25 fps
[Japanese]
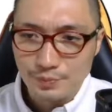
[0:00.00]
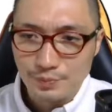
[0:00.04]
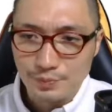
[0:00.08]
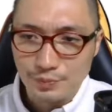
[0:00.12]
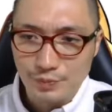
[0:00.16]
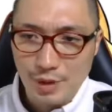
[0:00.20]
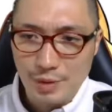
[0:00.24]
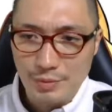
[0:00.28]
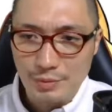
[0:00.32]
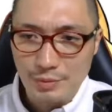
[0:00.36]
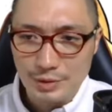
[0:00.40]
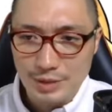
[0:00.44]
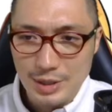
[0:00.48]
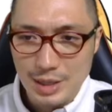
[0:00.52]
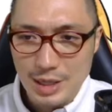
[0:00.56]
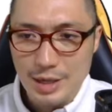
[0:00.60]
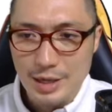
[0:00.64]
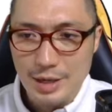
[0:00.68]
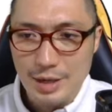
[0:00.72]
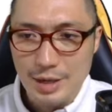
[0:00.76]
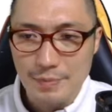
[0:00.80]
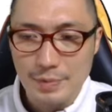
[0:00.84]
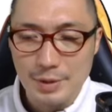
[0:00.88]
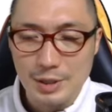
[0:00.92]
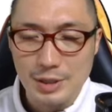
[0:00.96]
でもさ、
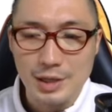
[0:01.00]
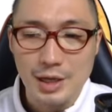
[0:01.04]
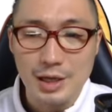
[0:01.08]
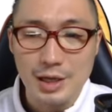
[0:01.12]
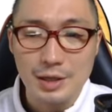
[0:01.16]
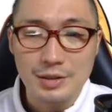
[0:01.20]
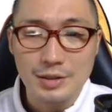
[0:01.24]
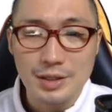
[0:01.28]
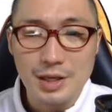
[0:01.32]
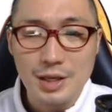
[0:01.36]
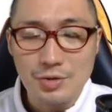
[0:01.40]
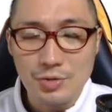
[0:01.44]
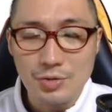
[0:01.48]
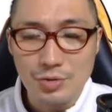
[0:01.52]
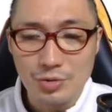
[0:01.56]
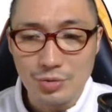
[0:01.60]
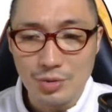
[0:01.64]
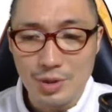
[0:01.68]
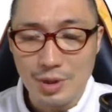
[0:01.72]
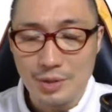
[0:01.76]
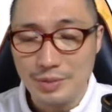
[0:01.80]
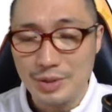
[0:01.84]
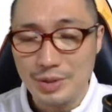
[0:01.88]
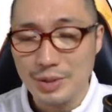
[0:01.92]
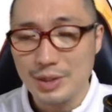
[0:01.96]
やっぱりたくさんの人
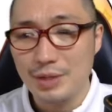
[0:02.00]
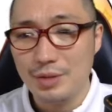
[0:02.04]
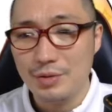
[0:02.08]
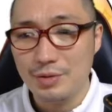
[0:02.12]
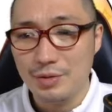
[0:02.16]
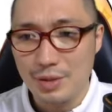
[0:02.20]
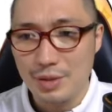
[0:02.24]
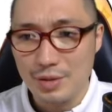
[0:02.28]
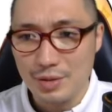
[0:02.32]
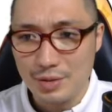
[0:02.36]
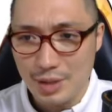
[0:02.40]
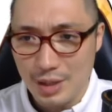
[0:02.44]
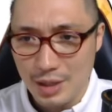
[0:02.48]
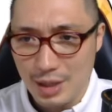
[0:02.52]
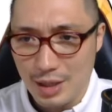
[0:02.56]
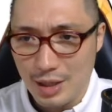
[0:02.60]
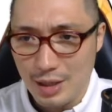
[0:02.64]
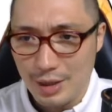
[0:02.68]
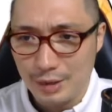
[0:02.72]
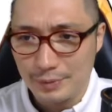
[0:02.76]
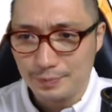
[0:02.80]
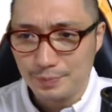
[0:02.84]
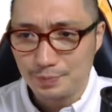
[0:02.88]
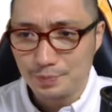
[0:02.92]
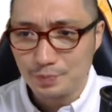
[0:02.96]
が見てくれるか
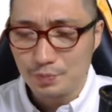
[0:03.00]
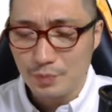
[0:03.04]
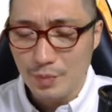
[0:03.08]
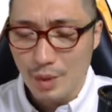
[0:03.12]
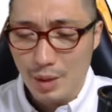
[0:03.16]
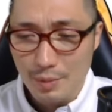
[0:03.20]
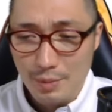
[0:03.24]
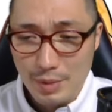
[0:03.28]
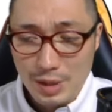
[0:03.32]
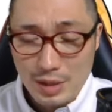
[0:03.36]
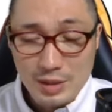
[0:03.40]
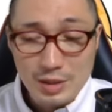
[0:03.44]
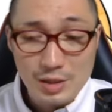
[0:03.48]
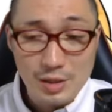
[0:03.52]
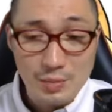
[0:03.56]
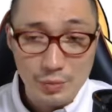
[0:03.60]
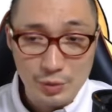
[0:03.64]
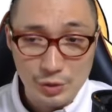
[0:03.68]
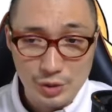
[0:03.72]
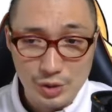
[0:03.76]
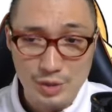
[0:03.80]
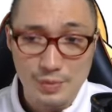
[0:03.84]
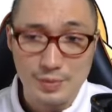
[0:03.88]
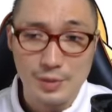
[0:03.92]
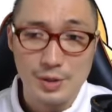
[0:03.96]
ら、マジで
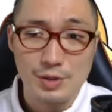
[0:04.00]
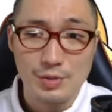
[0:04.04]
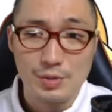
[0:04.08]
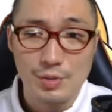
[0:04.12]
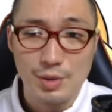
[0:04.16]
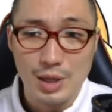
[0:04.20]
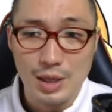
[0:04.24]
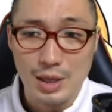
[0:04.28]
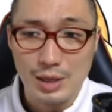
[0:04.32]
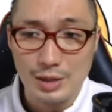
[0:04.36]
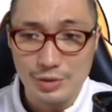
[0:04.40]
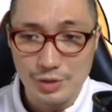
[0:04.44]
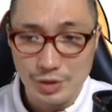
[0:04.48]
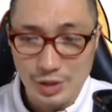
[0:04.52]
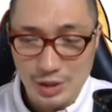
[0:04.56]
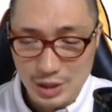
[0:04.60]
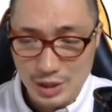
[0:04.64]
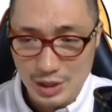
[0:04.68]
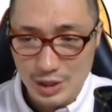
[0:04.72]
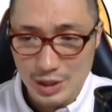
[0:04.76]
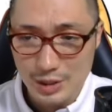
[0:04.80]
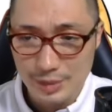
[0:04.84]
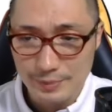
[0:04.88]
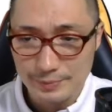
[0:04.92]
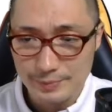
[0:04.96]
モチベーション上がる
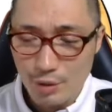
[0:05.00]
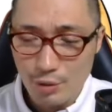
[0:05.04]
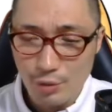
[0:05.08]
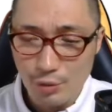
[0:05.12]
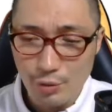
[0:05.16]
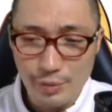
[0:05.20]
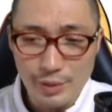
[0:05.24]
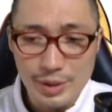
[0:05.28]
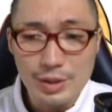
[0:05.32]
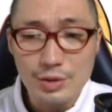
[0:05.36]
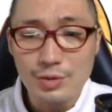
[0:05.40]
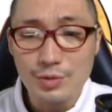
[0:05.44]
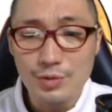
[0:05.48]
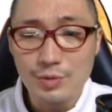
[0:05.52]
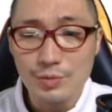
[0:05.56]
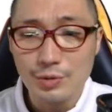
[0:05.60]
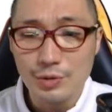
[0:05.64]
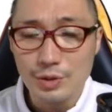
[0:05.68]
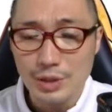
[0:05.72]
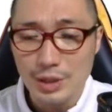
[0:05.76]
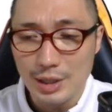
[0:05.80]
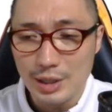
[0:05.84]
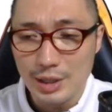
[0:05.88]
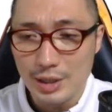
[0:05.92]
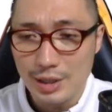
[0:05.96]
し、コメントも
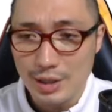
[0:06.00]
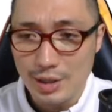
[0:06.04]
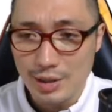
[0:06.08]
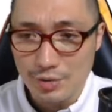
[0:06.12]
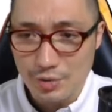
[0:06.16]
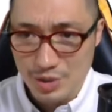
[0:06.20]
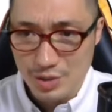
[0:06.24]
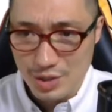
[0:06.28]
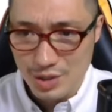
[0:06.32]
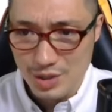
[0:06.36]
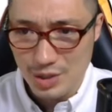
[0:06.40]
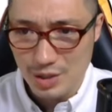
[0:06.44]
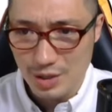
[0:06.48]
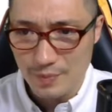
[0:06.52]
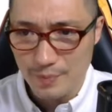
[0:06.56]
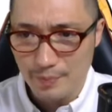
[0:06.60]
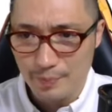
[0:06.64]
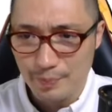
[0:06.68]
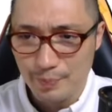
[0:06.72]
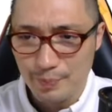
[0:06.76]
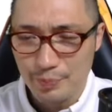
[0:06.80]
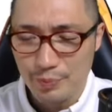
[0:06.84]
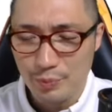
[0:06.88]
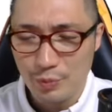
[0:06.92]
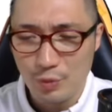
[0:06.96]
いただけるし、
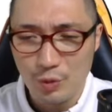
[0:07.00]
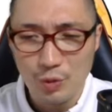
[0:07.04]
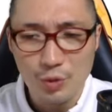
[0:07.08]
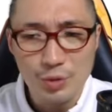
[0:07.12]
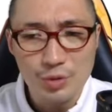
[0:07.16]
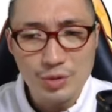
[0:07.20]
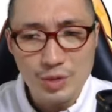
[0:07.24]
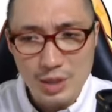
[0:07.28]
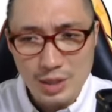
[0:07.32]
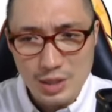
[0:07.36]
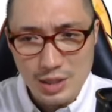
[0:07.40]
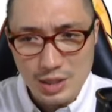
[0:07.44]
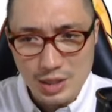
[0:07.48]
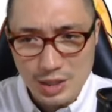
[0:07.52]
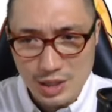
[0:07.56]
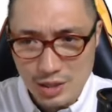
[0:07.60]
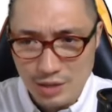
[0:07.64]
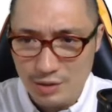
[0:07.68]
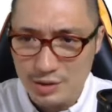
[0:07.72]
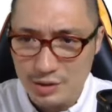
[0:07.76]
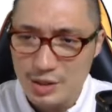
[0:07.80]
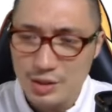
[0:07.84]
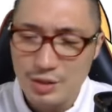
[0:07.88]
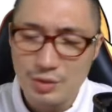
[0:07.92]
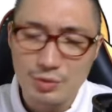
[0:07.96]
もうこんなね、
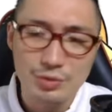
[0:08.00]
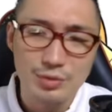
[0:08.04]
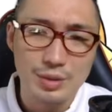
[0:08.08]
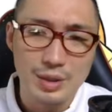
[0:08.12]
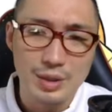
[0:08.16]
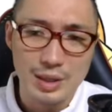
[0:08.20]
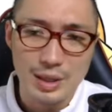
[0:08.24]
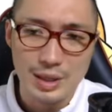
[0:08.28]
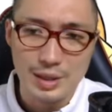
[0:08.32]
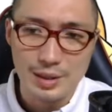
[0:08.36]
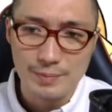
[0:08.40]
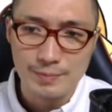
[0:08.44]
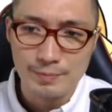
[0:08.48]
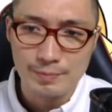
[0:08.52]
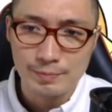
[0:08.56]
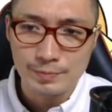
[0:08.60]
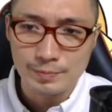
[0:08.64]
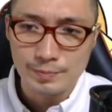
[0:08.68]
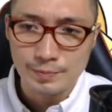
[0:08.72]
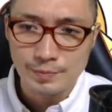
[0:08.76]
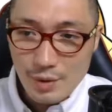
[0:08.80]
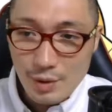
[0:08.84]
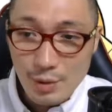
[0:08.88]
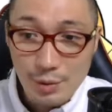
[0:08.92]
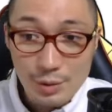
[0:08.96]
幸せなことはない。
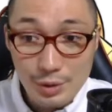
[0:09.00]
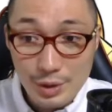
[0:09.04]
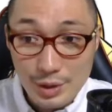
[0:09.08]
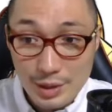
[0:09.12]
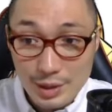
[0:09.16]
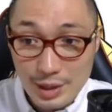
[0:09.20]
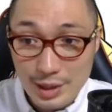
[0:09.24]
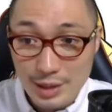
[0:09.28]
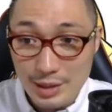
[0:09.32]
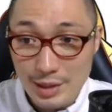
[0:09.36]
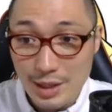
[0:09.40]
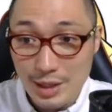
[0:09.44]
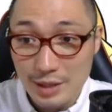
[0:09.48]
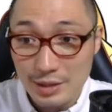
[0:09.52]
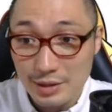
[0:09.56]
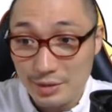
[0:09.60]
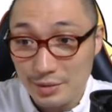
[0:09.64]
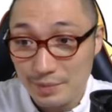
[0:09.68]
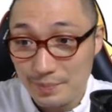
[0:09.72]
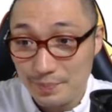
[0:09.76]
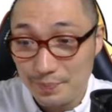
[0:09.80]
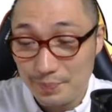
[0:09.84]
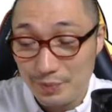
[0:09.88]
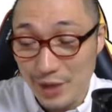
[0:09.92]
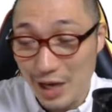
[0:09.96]
こんなさ、なんか、
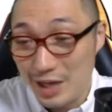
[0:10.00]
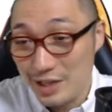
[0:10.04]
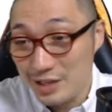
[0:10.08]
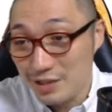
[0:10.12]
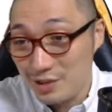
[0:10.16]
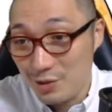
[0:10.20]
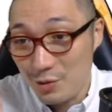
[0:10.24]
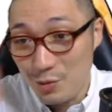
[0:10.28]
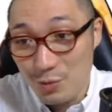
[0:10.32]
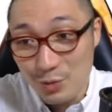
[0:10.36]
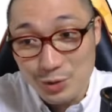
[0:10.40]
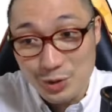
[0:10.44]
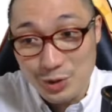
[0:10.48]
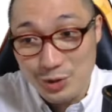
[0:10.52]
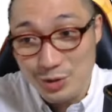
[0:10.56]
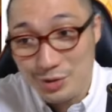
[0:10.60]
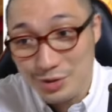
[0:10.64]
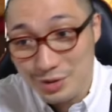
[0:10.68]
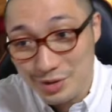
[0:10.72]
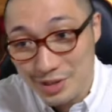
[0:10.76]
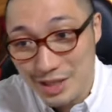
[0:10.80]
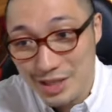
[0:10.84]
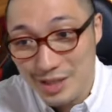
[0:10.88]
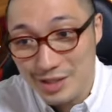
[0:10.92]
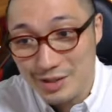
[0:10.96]
大して面白
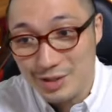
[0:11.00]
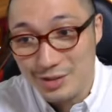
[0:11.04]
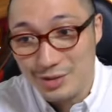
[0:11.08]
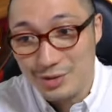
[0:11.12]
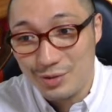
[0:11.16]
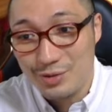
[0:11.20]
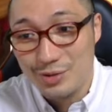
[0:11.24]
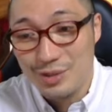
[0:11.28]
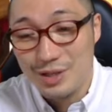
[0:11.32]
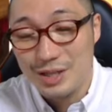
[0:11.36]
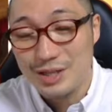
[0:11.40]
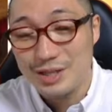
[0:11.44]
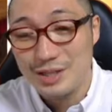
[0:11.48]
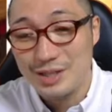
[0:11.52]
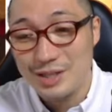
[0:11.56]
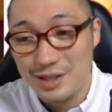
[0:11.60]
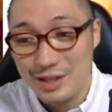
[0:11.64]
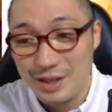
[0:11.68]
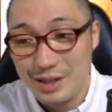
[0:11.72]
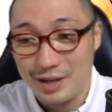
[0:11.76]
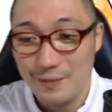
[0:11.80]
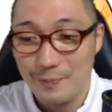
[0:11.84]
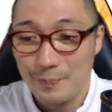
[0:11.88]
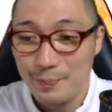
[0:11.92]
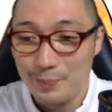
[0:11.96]
くない動画に
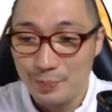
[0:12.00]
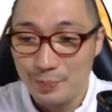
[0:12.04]
さ、